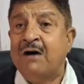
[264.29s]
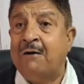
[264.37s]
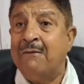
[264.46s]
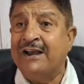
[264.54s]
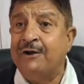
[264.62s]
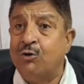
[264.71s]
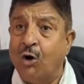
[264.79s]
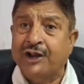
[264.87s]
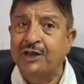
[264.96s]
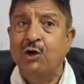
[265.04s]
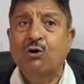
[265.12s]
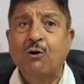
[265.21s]
हमारी
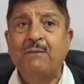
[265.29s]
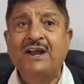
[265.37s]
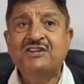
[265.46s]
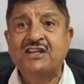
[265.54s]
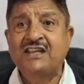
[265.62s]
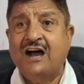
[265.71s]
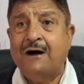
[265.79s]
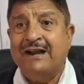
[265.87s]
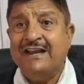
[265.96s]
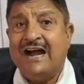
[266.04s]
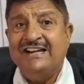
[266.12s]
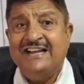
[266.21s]
नौकरियों को बेच दिया
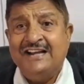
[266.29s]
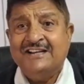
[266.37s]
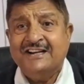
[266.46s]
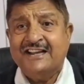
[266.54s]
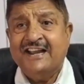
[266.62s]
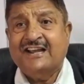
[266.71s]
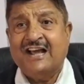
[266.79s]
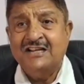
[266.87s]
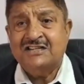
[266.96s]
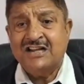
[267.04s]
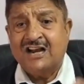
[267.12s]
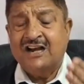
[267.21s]
हमारी आइडेंटिटी
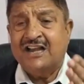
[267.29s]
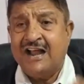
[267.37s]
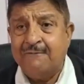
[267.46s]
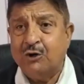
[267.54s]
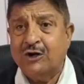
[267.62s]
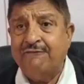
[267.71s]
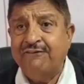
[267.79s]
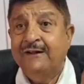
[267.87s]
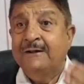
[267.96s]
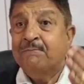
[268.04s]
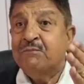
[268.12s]
कल्चर डेमोग्राफी